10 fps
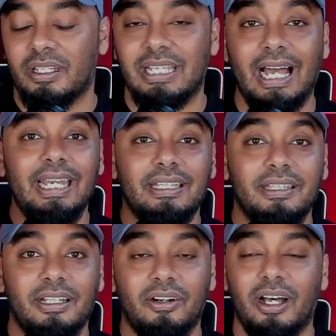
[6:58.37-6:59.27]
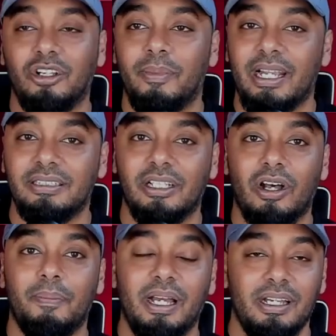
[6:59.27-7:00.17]
sakit atau Hano Behrens atau
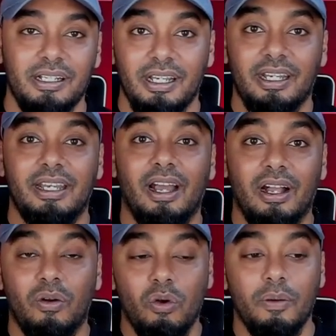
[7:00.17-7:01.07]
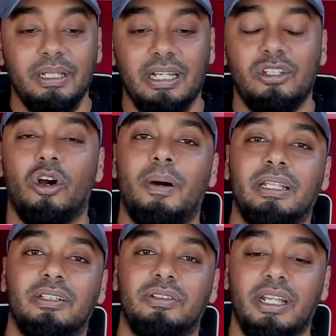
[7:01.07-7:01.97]
apa, ya gue minta jawaban itu.